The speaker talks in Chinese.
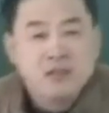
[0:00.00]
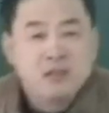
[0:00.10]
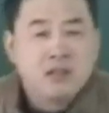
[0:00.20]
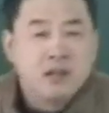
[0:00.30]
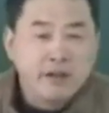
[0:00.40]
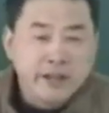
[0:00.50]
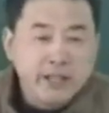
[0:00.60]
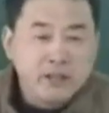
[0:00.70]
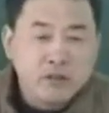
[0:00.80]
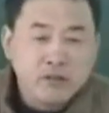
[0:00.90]
是考
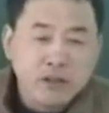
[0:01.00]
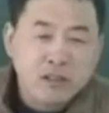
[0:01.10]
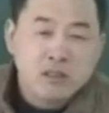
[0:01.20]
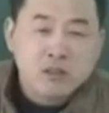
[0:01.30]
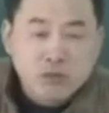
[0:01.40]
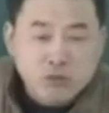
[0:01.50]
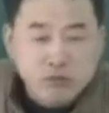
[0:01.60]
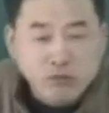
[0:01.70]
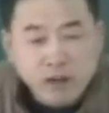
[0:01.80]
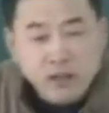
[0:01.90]
验你对方剂、
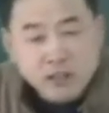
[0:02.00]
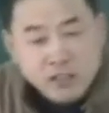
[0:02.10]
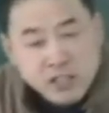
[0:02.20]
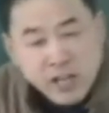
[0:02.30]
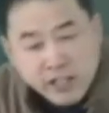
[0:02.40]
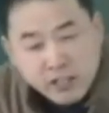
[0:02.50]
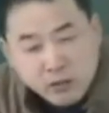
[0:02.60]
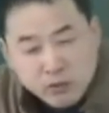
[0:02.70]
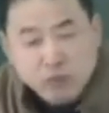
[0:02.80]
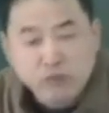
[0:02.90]
主方、浅
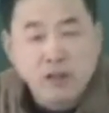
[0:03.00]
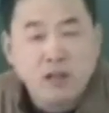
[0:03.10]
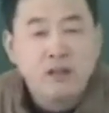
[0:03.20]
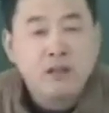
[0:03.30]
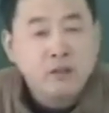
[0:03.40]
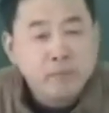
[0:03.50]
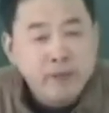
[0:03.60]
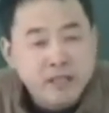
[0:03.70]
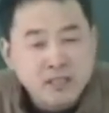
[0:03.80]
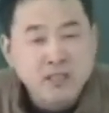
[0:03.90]
药、主方、
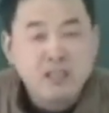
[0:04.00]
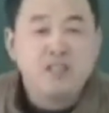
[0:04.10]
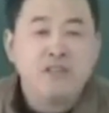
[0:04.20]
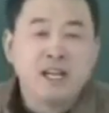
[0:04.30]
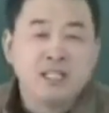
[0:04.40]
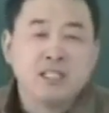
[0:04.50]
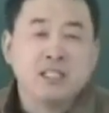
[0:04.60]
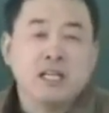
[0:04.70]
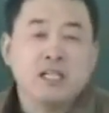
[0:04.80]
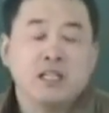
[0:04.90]
辩证立法的这个
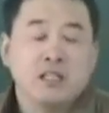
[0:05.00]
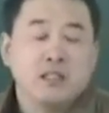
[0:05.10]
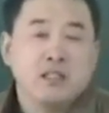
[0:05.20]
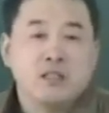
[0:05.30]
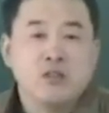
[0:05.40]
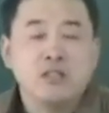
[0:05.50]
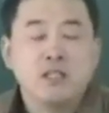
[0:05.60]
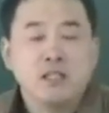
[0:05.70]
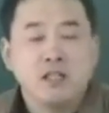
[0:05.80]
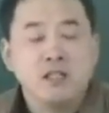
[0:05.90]
能力。实际
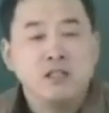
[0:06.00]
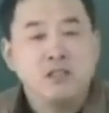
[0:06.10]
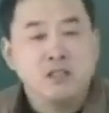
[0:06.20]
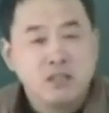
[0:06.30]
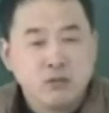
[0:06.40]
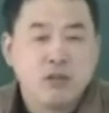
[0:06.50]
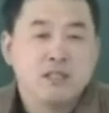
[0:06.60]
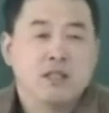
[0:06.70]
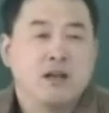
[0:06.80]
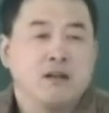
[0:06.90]
上呢，就算
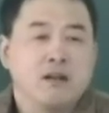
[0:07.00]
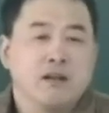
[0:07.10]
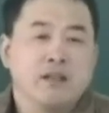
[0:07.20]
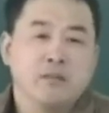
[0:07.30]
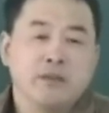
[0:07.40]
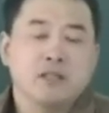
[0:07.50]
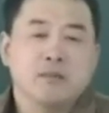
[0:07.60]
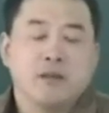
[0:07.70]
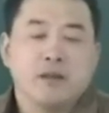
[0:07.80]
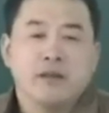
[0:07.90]
是考了也没什
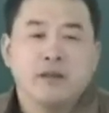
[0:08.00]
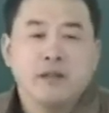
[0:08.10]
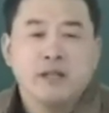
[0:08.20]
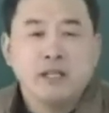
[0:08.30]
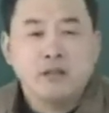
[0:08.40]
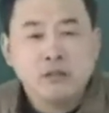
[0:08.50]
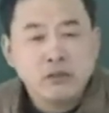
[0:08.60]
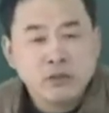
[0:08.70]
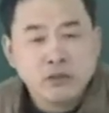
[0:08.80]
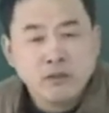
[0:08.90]
么。有的
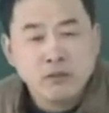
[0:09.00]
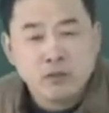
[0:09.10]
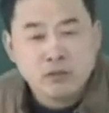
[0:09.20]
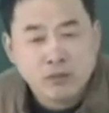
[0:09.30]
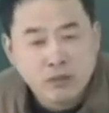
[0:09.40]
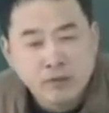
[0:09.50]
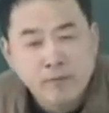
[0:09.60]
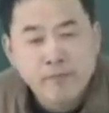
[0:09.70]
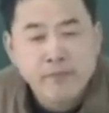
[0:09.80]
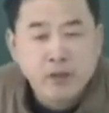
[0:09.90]
同学问我说。
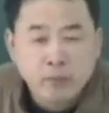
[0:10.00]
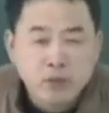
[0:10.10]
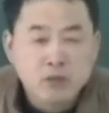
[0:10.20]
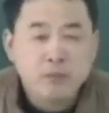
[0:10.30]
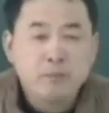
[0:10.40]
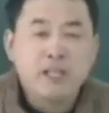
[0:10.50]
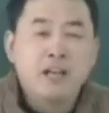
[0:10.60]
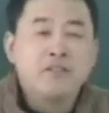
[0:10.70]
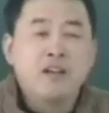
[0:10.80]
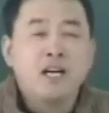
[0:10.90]
有没有什么
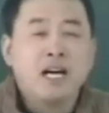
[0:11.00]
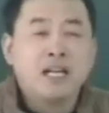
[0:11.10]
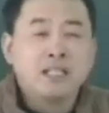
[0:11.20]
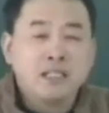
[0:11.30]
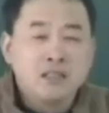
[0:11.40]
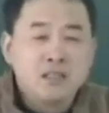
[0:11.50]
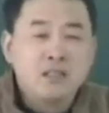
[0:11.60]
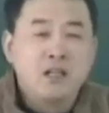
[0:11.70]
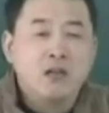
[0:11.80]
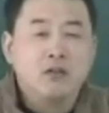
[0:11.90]
偏方啊，能够
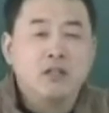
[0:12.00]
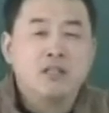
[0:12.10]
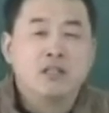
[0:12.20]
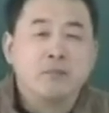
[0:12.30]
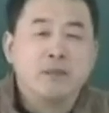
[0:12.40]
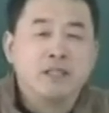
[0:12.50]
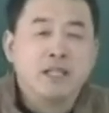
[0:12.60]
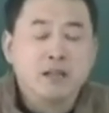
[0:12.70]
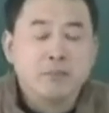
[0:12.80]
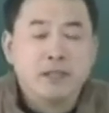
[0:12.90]
治疗我的这个病
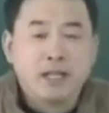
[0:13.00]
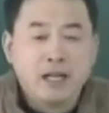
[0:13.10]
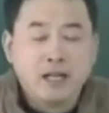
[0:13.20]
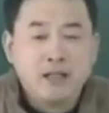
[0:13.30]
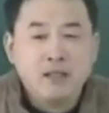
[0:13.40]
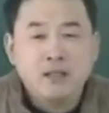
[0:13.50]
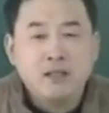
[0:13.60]
那个病啊？